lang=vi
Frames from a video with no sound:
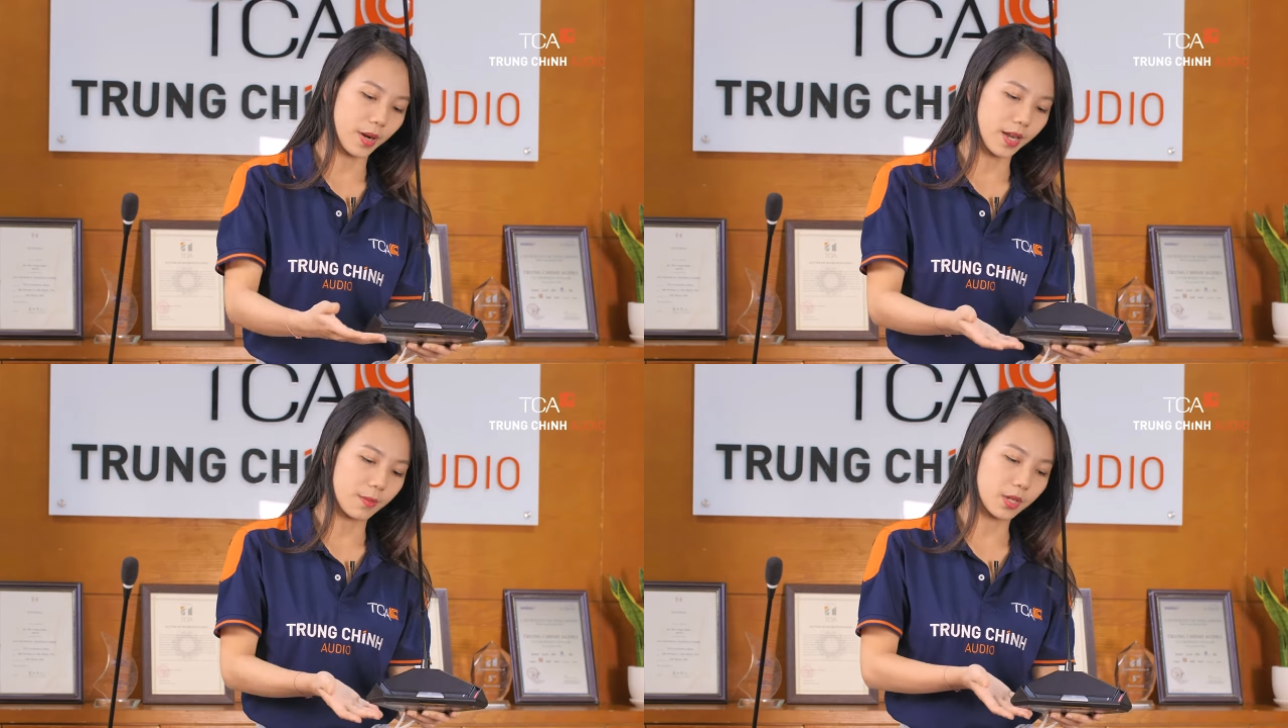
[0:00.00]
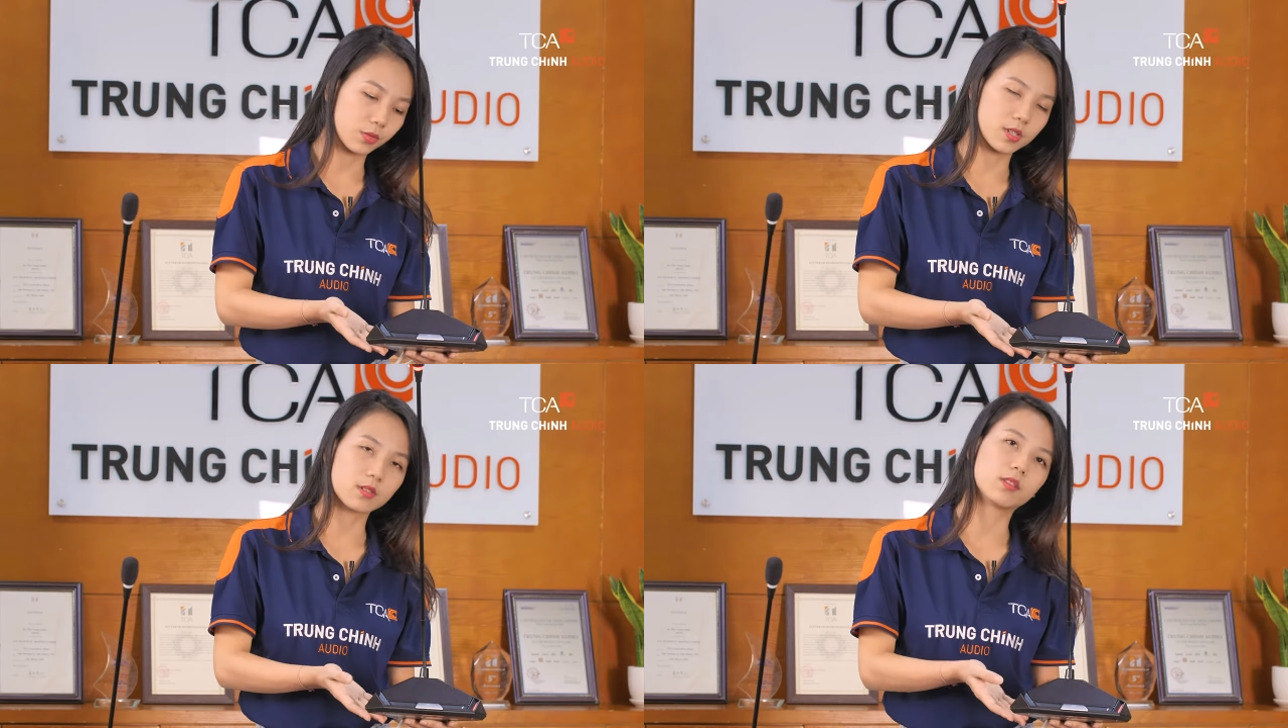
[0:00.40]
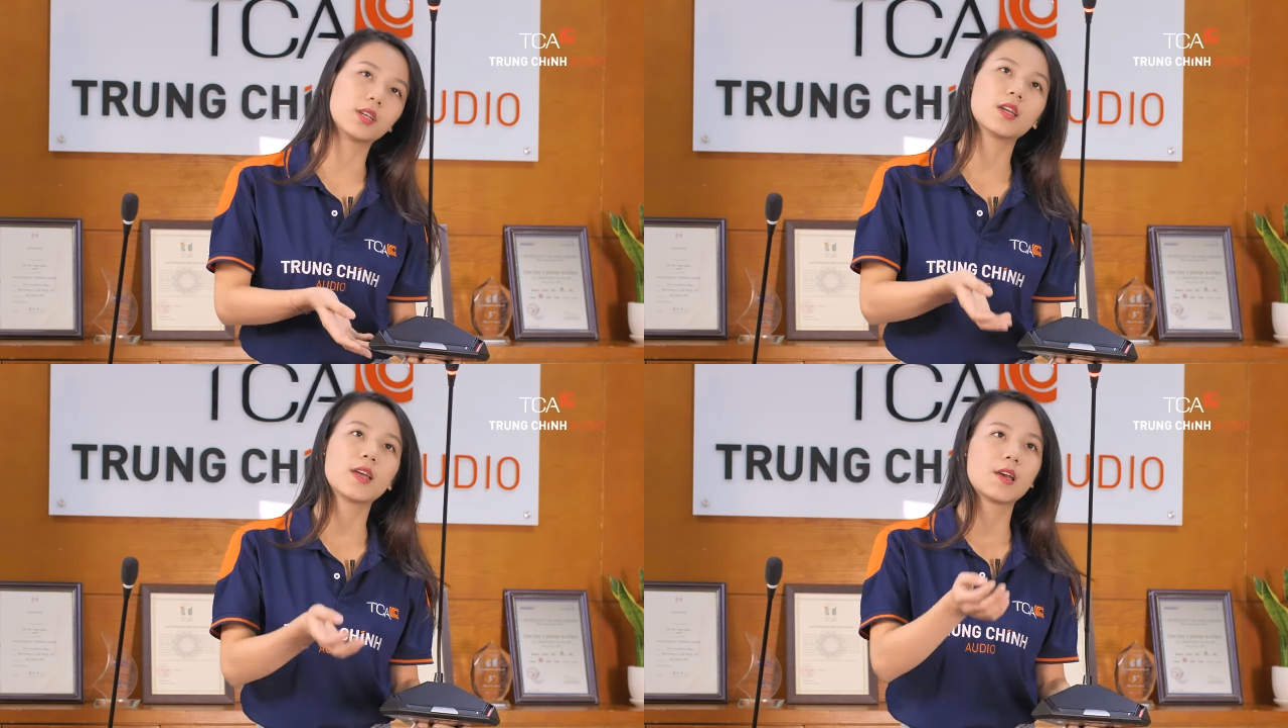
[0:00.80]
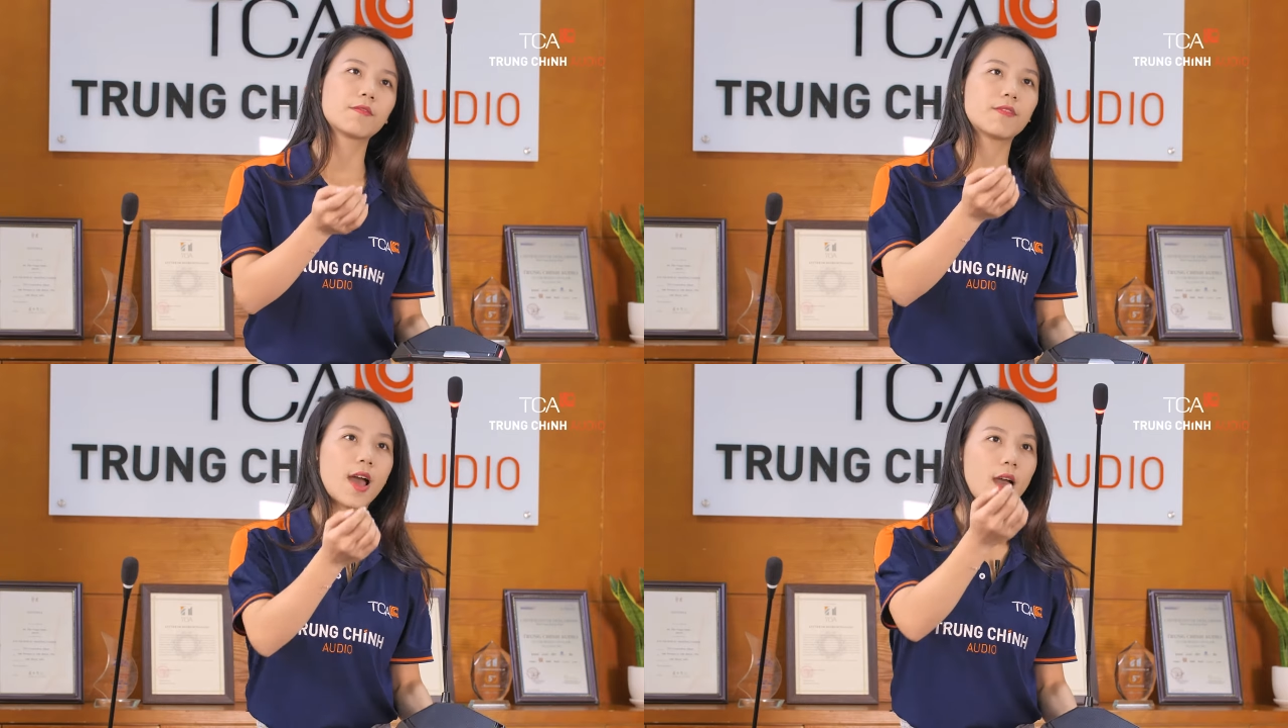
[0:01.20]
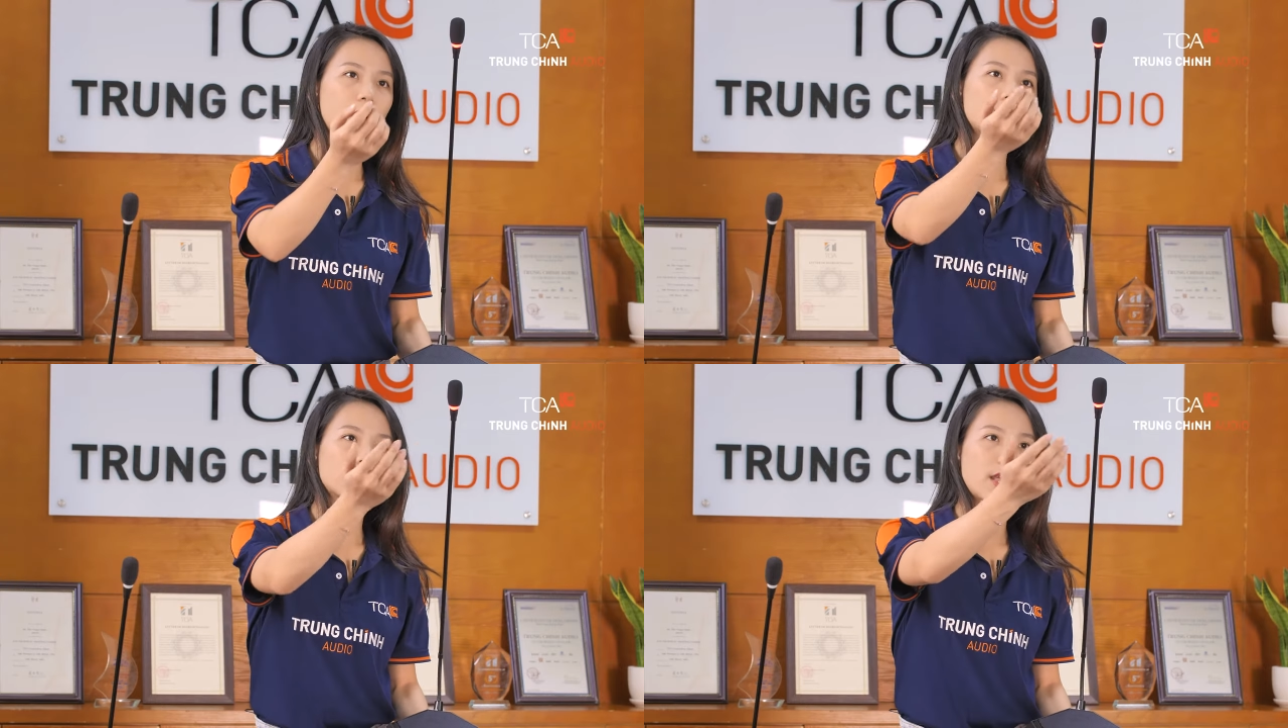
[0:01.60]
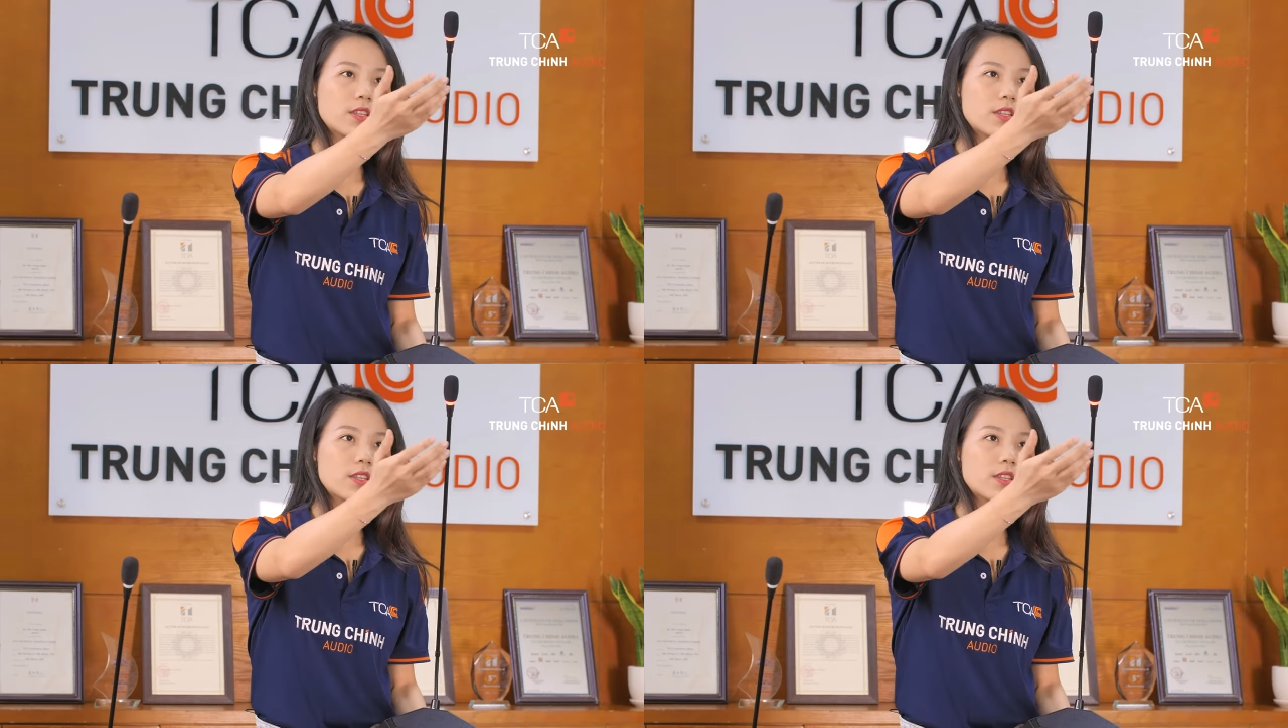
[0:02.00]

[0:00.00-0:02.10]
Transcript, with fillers: máy đại biểu ở dưới và